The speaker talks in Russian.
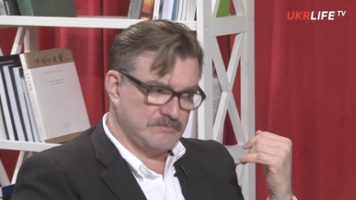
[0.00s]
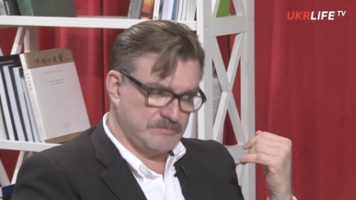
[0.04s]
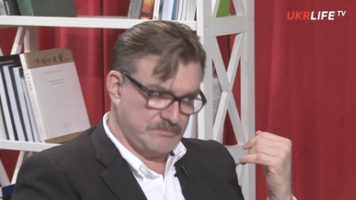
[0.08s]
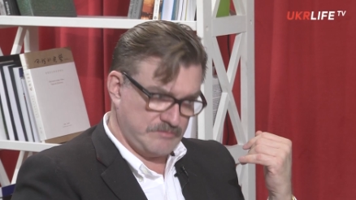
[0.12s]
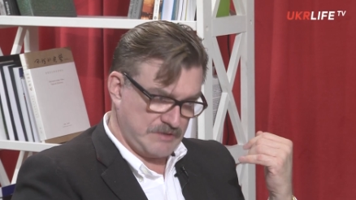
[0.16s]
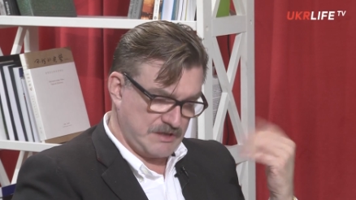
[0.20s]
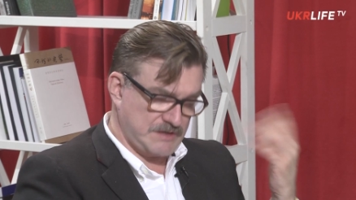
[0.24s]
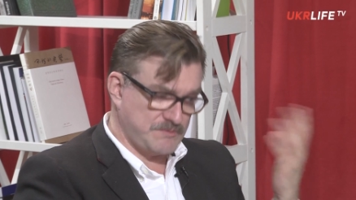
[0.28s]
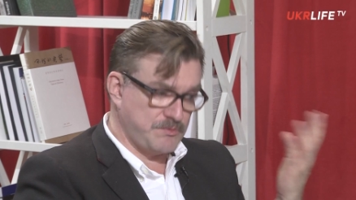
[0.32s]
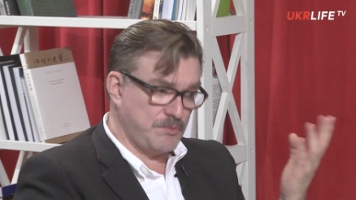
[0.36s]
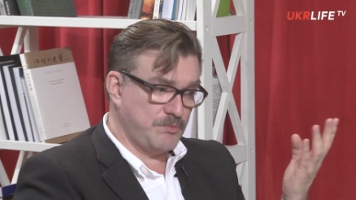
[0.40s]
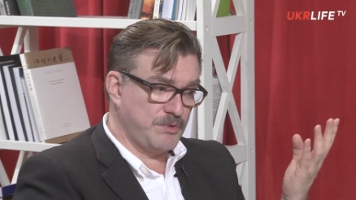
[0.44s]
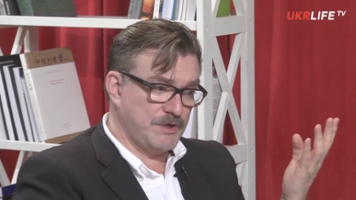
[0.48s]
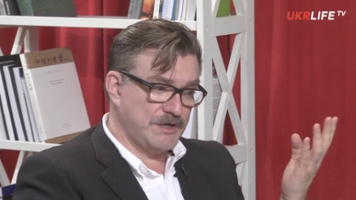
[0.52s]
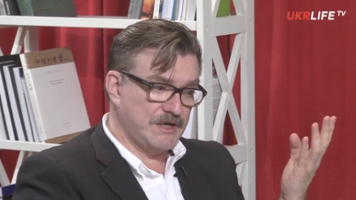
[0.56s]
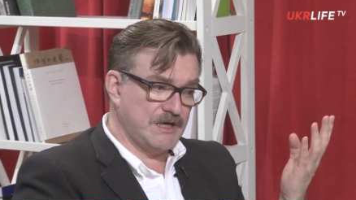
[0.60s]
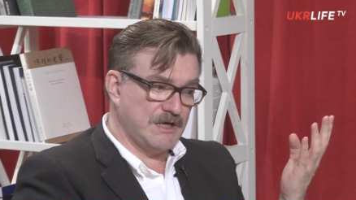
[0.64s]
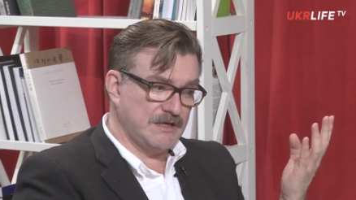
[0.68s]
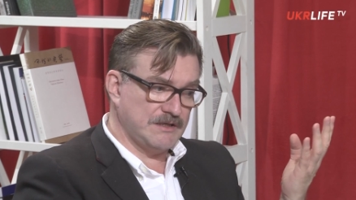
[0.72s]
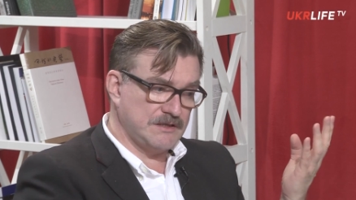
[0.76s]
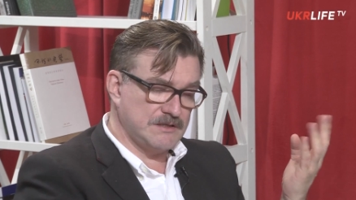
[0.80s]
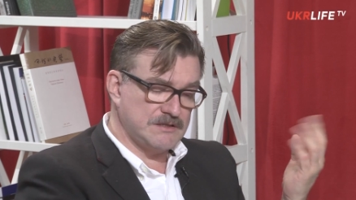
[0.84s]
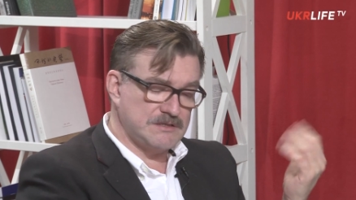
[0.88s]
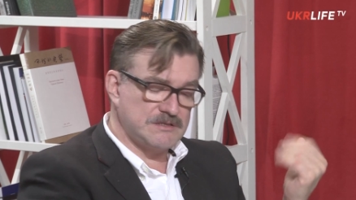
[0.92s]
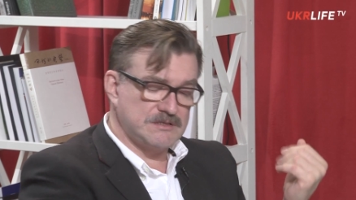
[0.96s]

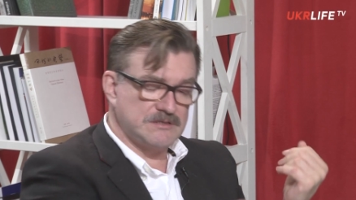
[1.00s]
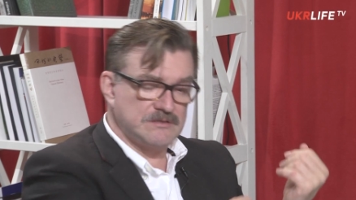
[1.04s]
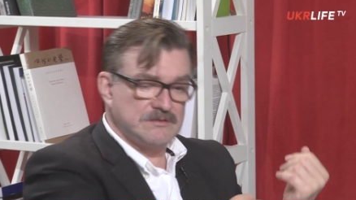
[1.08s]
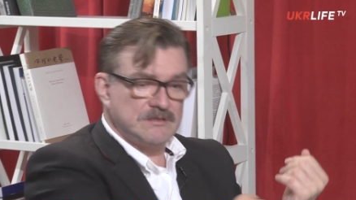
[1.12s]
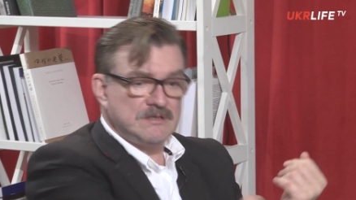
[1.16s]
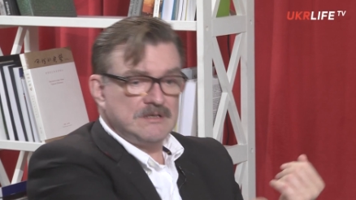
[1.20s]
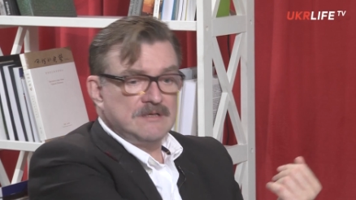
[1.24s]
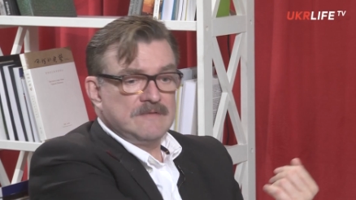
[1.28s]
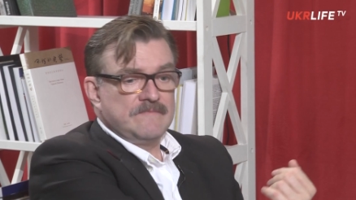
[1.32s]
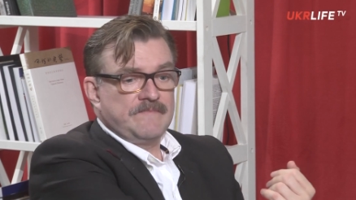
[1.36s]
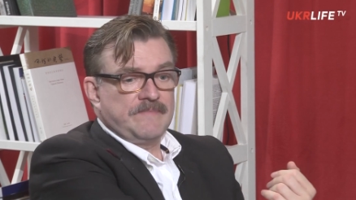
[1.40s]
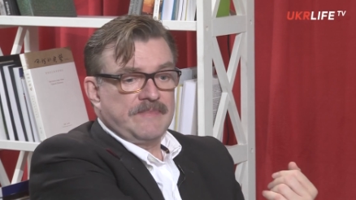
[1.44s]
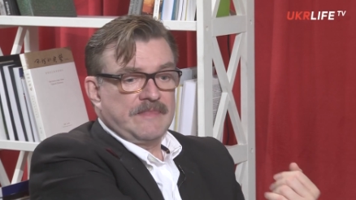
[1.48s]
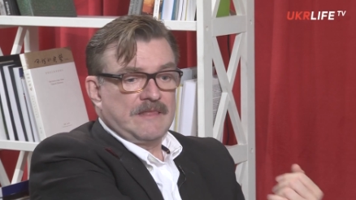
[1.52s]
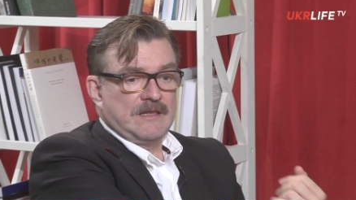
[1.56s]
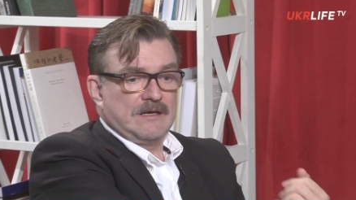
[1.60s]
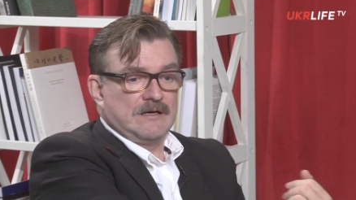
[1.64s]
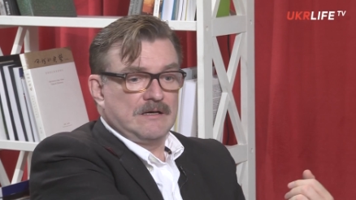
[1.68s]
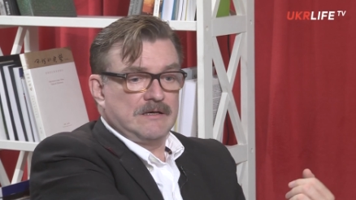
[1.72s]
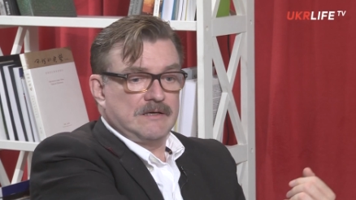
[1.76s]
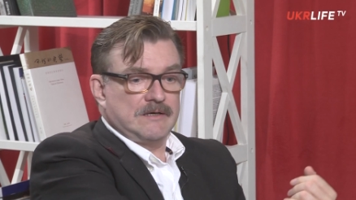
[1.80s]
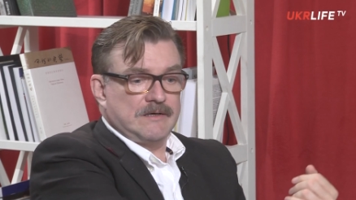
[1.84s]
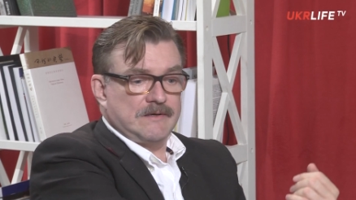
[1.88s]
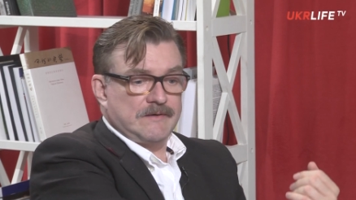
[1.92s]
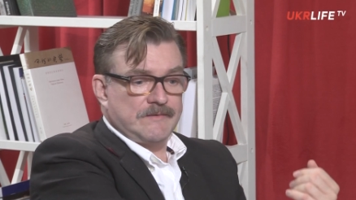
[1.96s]
республиканец,
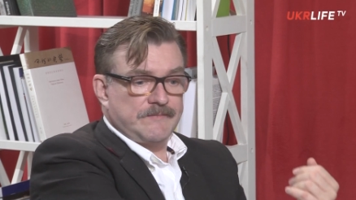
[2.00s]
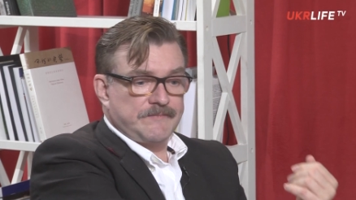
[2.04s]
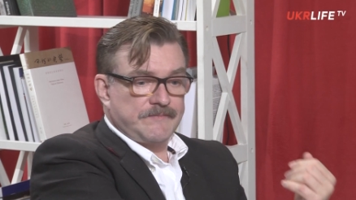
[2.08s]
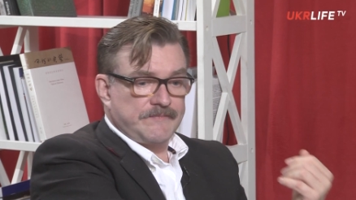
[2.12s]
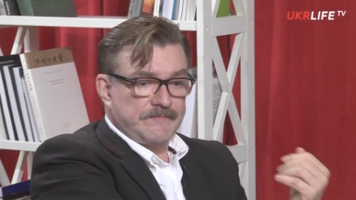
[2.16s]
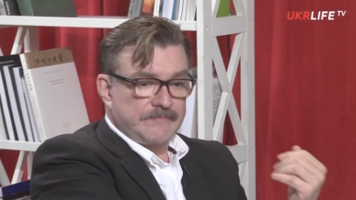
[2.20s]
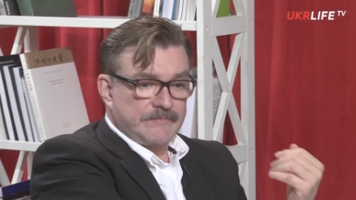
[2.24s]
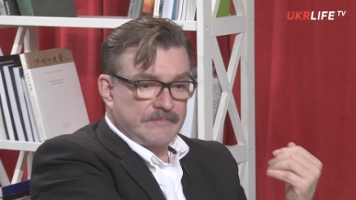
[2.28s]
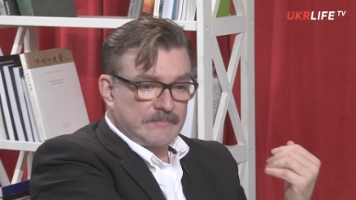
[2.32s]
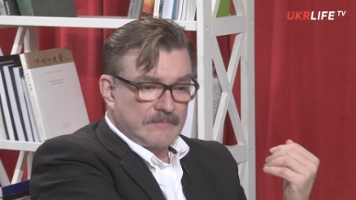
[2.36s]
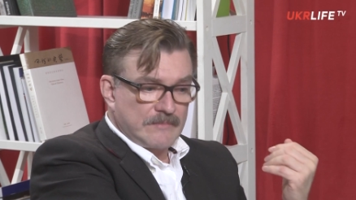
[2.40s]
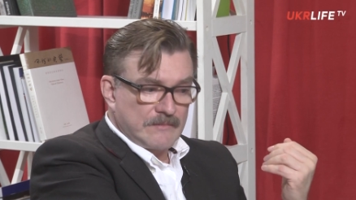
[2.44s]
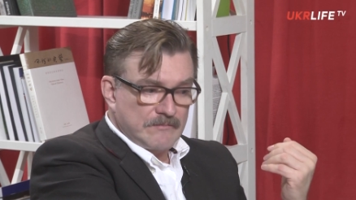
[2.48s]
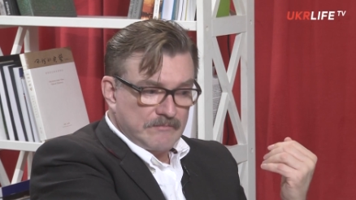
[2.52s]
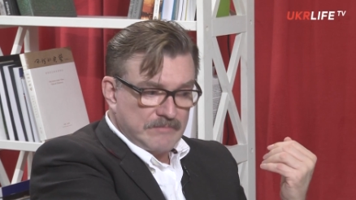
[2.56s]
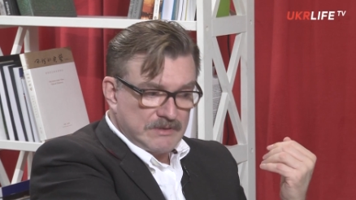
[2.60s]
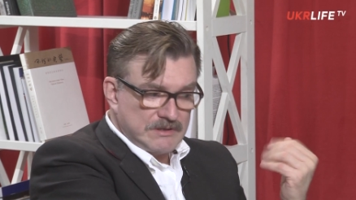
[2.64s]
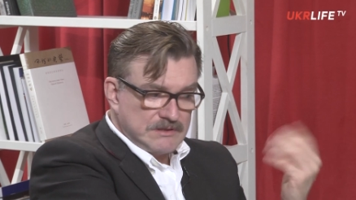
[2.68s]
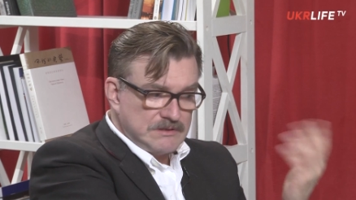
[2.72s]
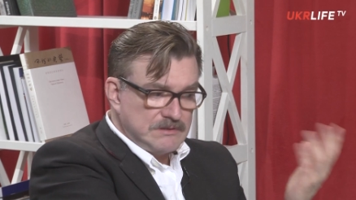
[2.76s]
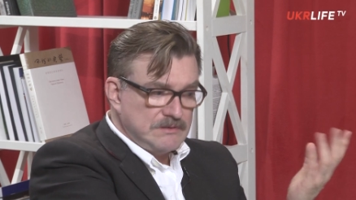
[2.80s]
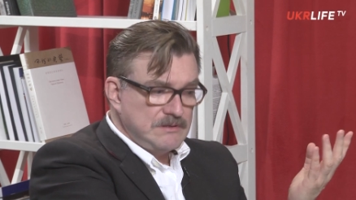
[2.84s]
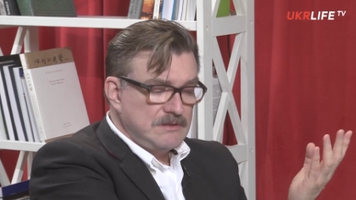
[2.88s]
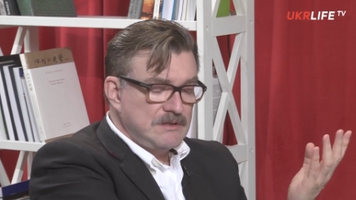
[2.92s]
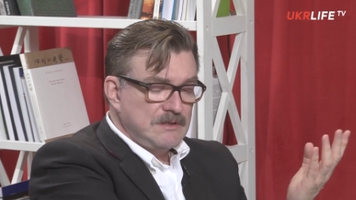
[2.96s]
эм,
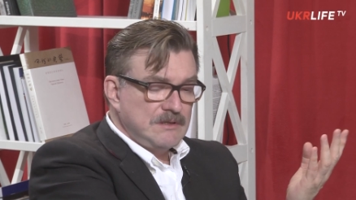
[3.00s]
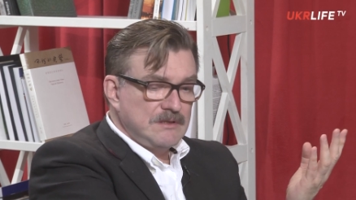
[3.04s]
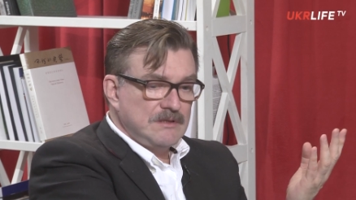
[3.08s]
был,